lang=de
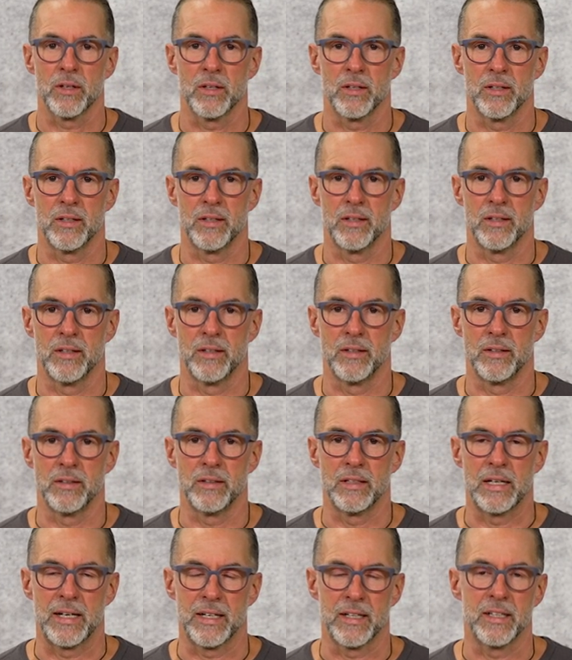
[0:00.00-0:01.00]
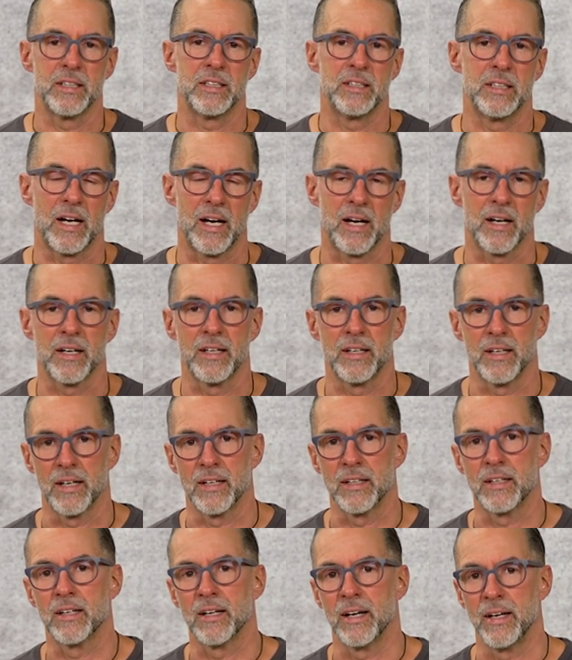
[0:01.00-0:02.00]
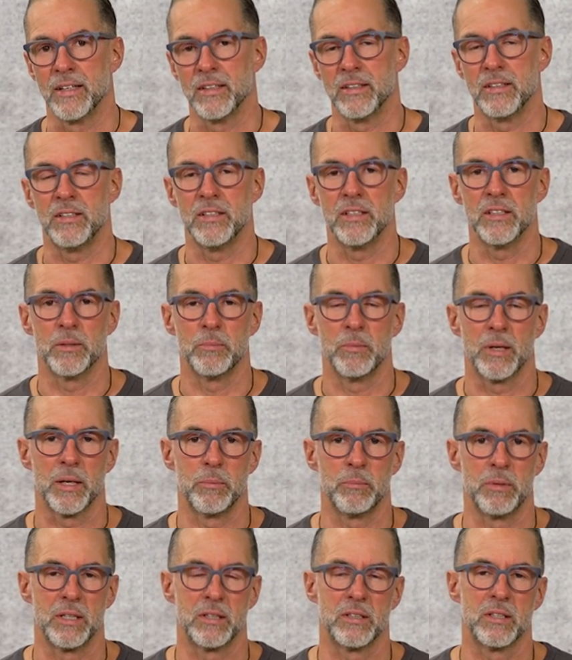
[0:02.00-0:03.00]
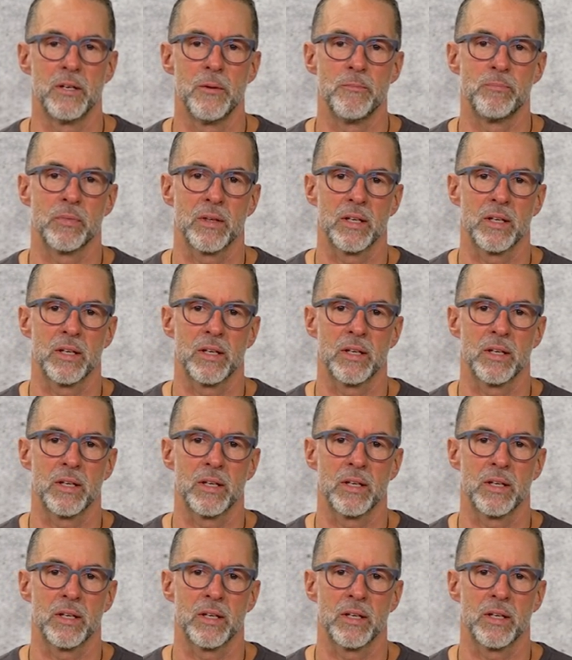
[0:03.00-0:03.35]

äh, eigentlich jahrelang kein Tier mehr mit